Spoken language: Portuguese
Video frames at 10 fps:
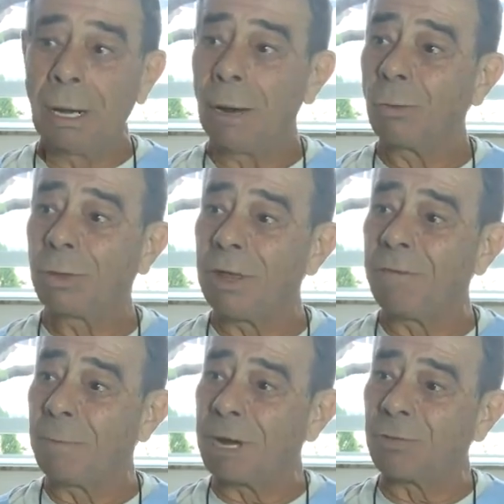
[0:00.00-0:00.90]
não
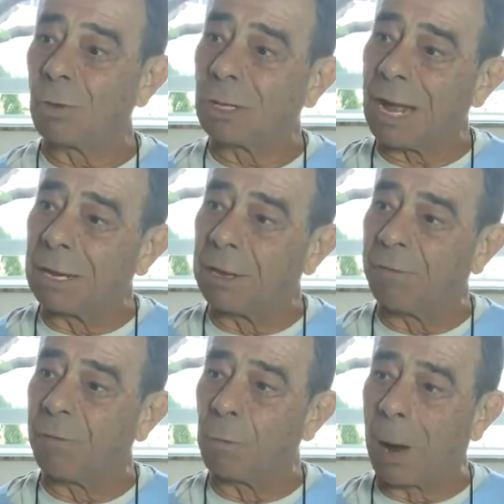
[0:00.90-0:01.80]
tive mais vontade
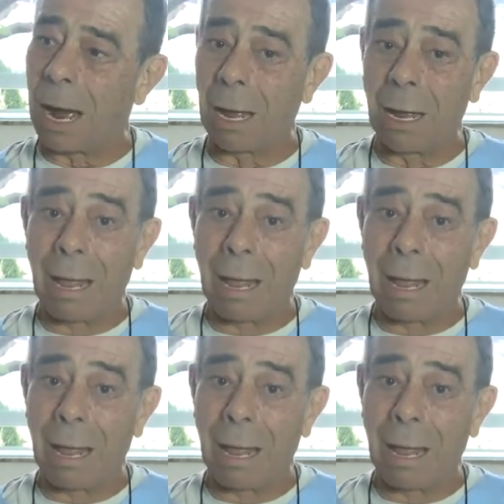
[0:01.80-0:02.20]
de fumar.